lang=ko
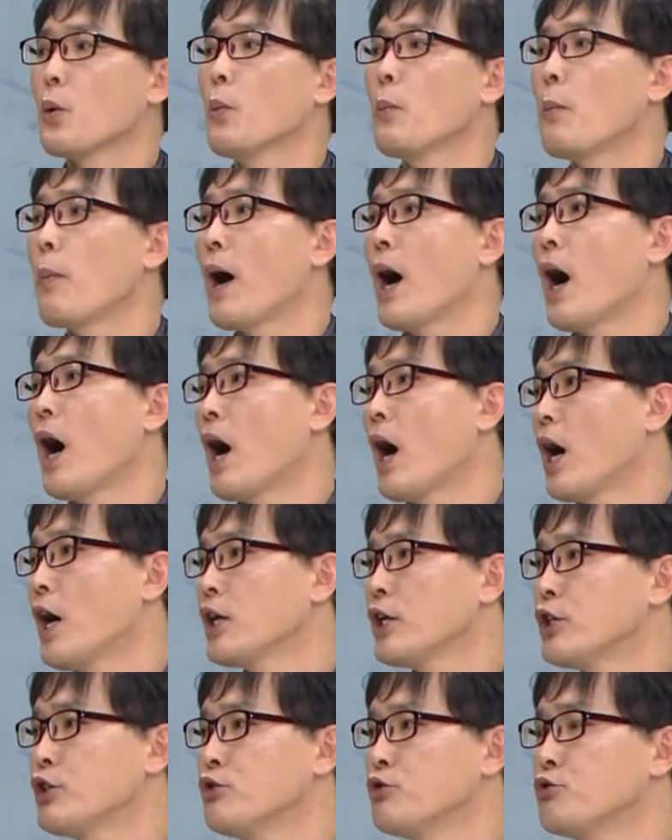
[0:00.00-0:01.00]
오빠
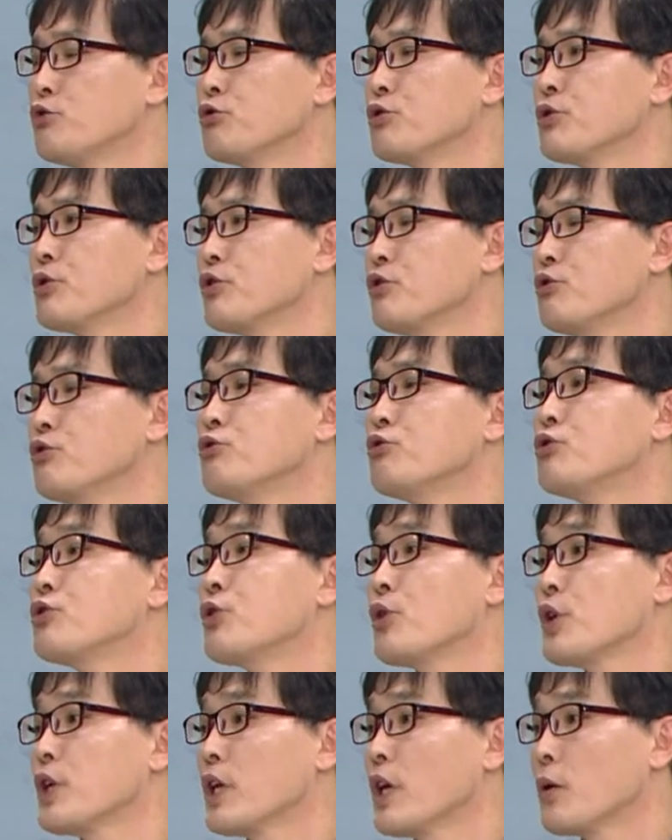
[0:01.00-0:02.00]
유
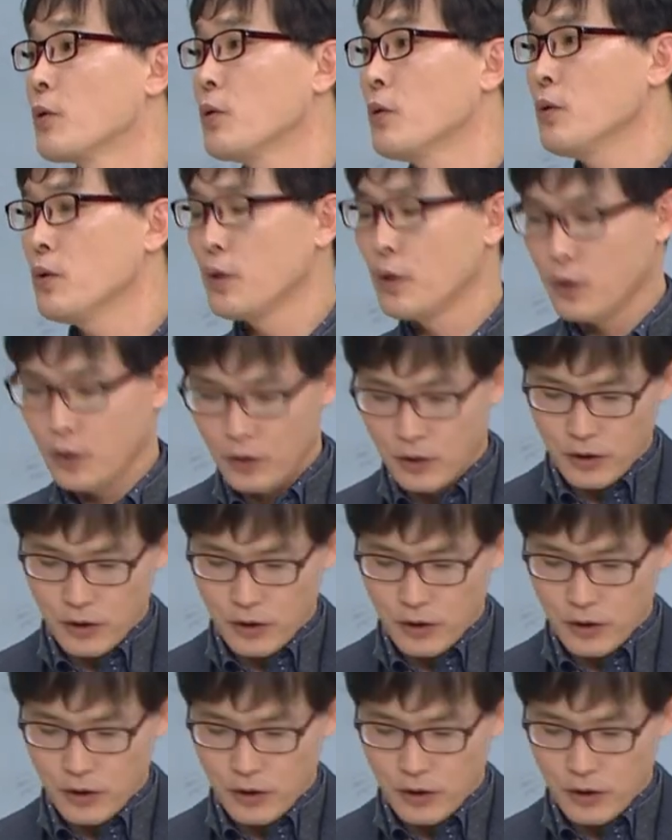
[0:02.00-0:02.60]
유우석이라고